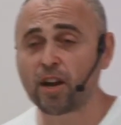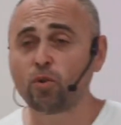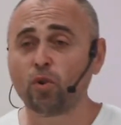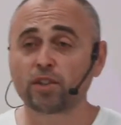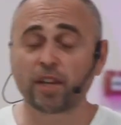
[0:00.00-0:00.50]

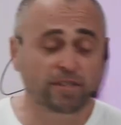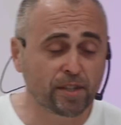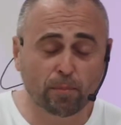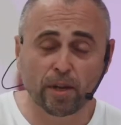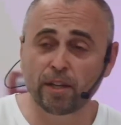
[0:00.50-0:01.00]
как он, там
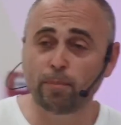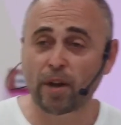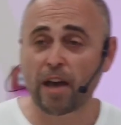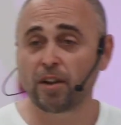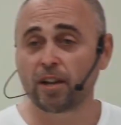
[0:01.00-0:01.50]
все были
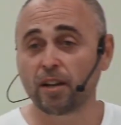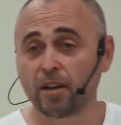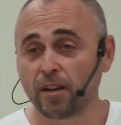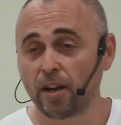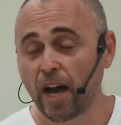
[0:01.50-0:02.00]

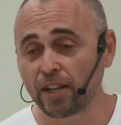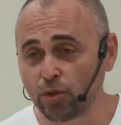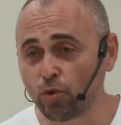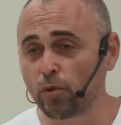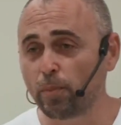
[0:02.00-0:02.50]
неправильные.
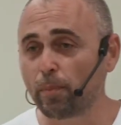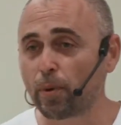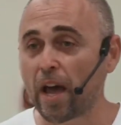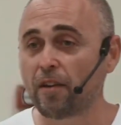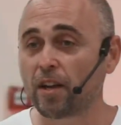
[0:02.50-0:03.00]
Один он был
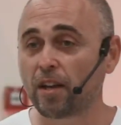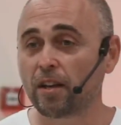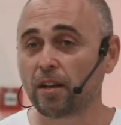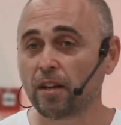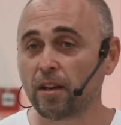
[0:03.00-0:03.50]

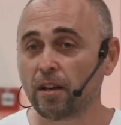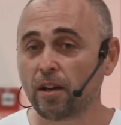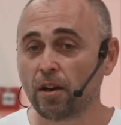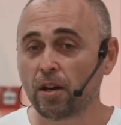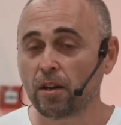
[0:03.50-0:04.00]
правильный.
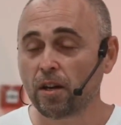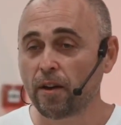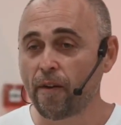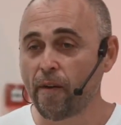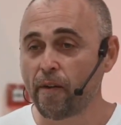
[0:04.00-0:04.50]

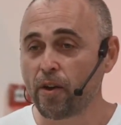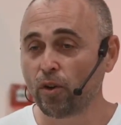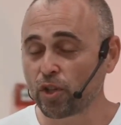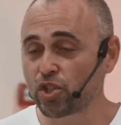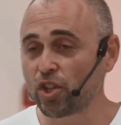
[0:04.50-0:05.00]
И
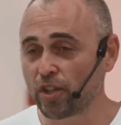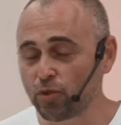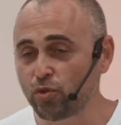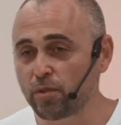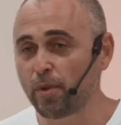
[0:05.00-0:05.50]
он решил,
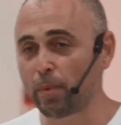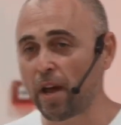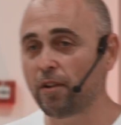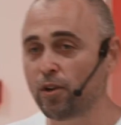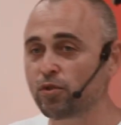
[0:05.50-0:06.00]
найду себе
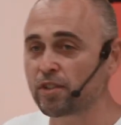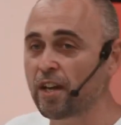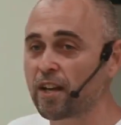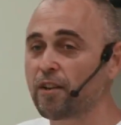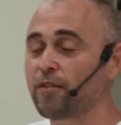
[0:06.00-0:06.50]
правильную
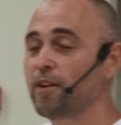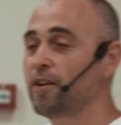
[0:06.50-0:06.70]
церковь.